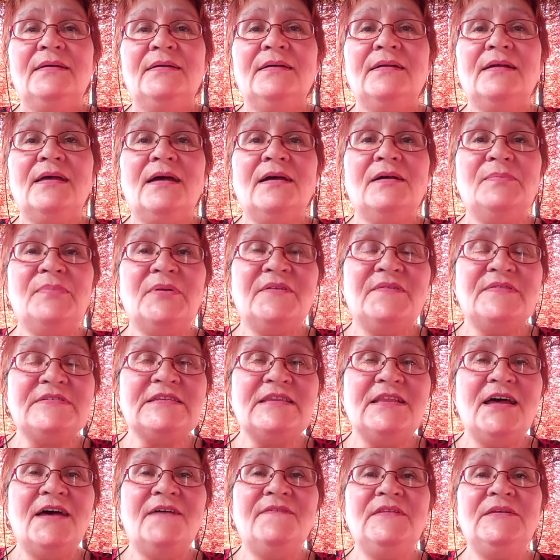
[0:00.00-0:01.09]
как
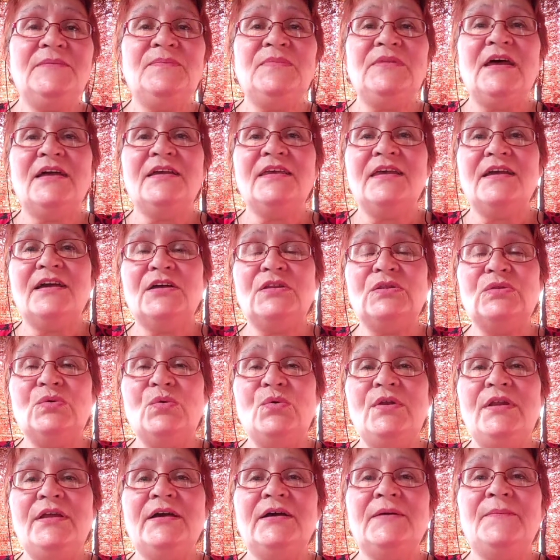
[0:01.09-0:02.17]
православным, так и
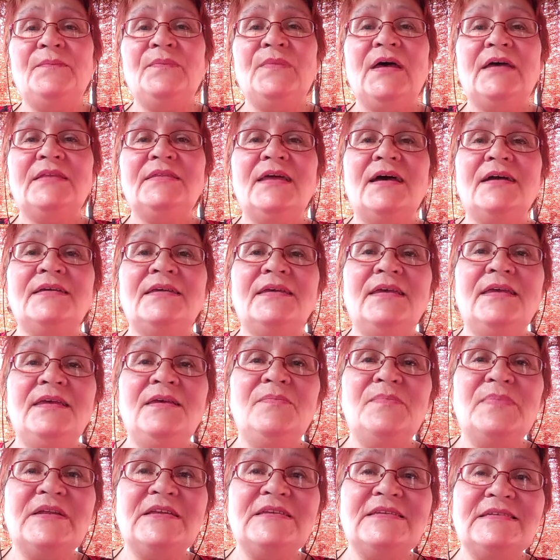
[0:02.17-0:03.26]
католикам, так и
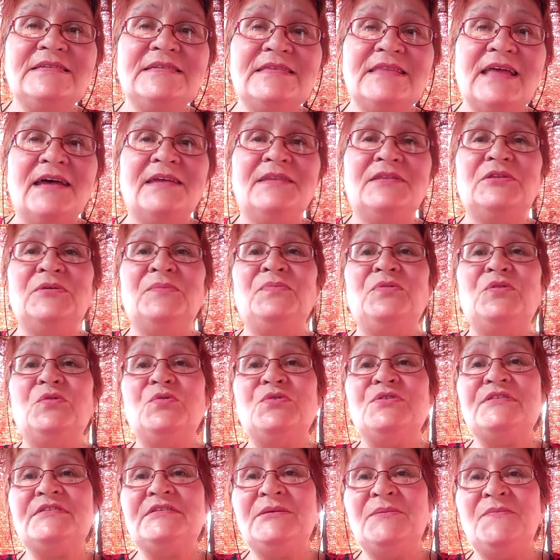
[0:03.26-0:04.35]
протестантам, то
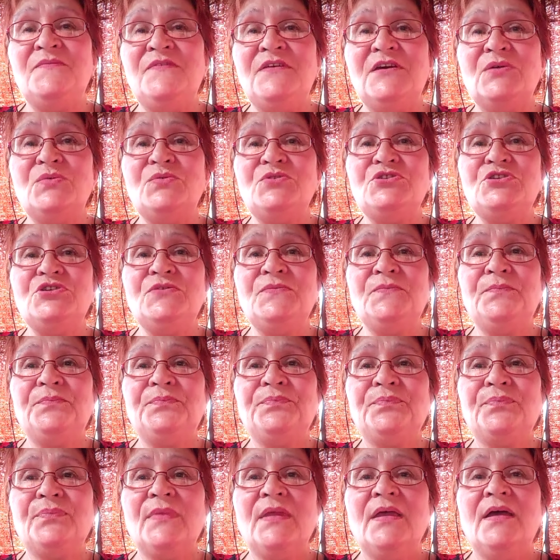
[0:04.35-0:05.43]
есть тем верующим,
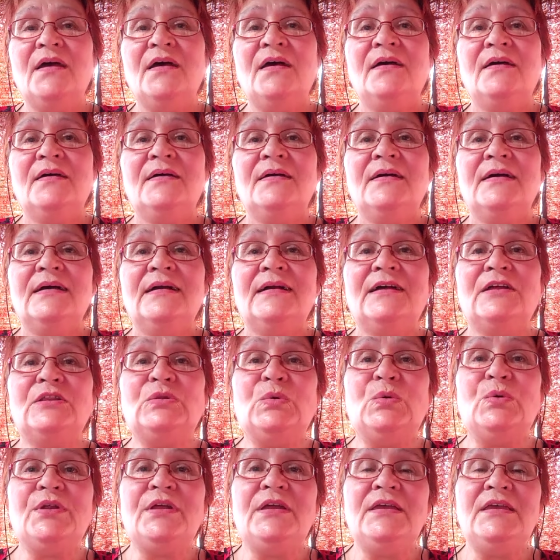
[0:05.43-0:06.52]

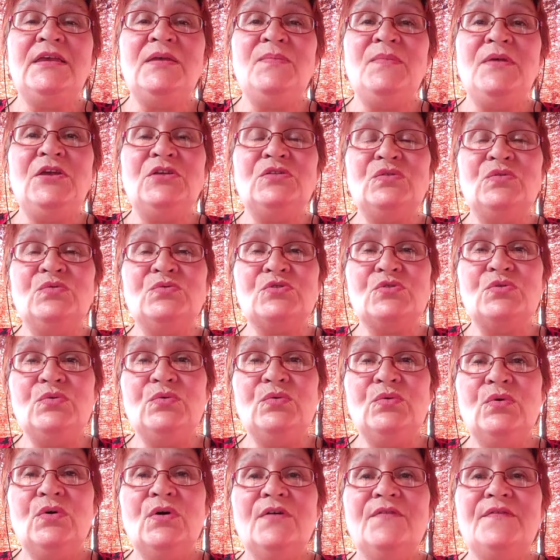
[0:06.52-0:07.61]
которые имеют
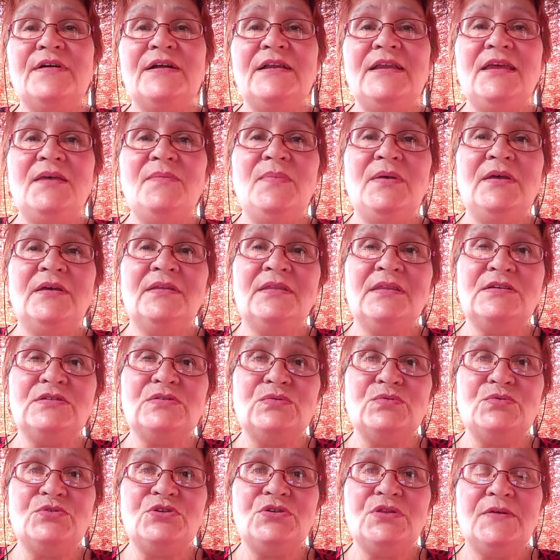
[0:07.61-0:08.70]
нужду в хлебе
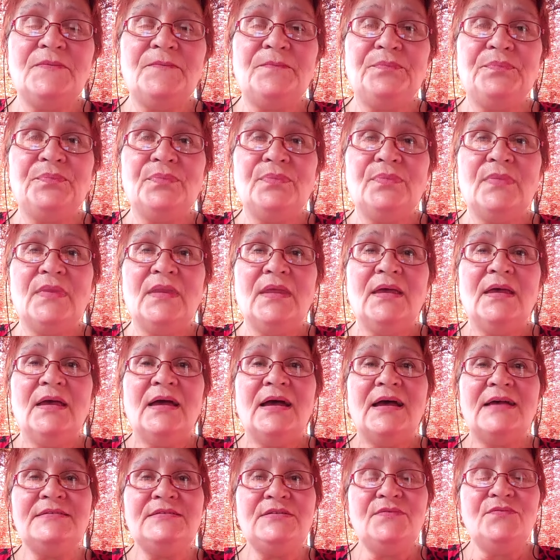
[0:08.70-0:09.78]
насущном.
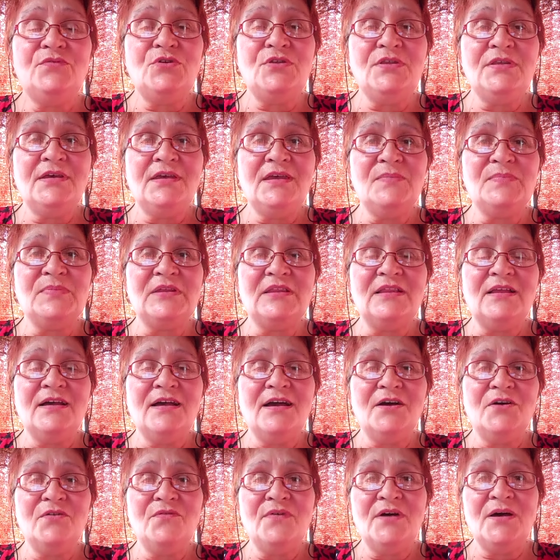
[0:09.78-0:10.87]
А сегодня я
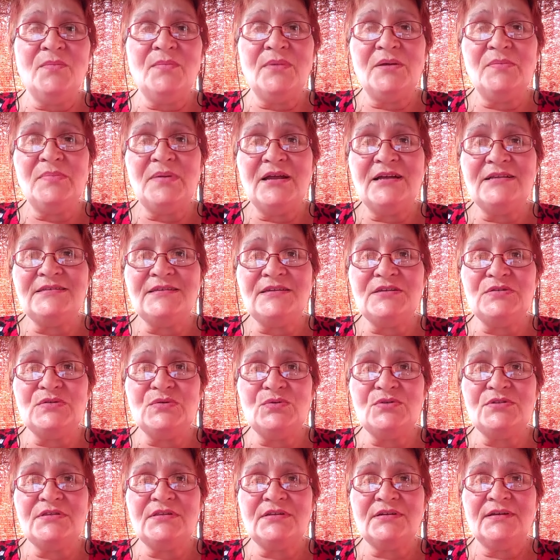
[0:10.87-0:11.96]
предлагаю вам, мои братья и
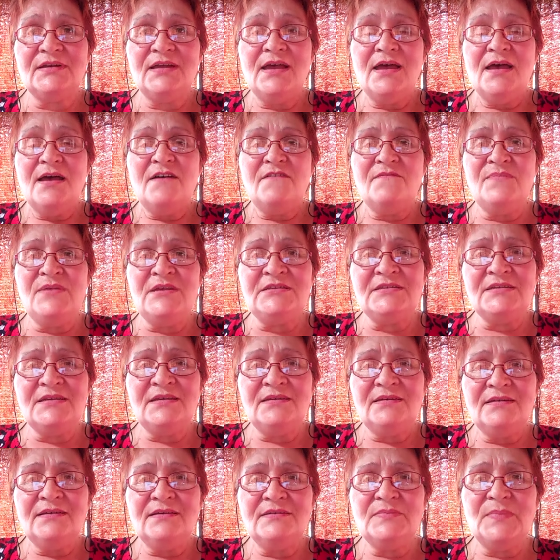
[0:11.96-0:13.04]
сестры,
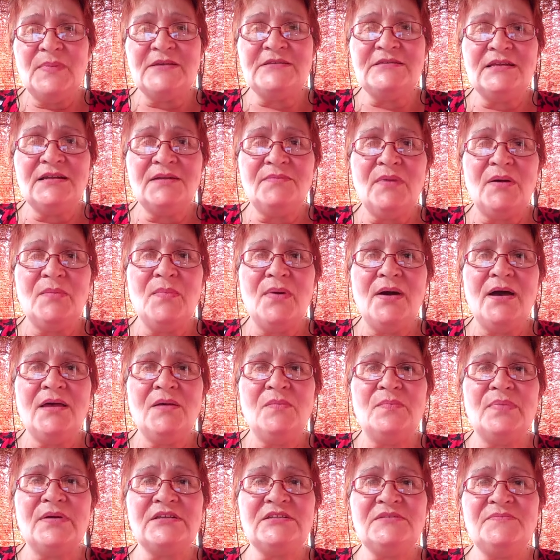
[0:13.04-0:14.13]
вместе с пастором Абаем
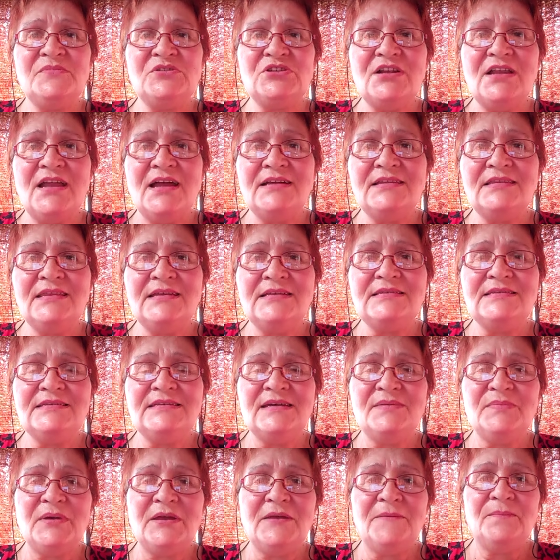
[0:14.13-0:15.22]
поразмышлять над
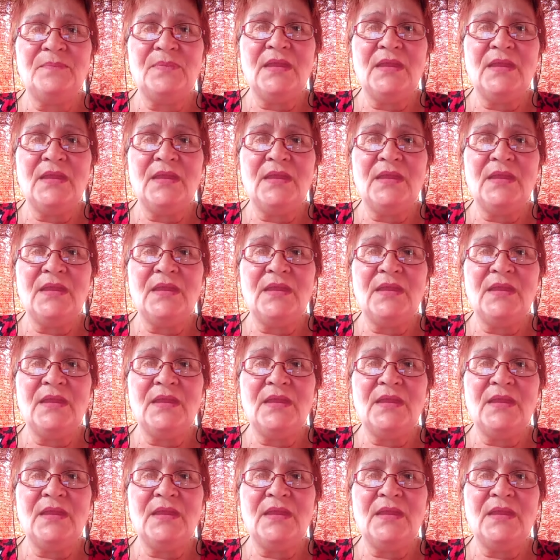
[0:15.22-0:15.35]
темой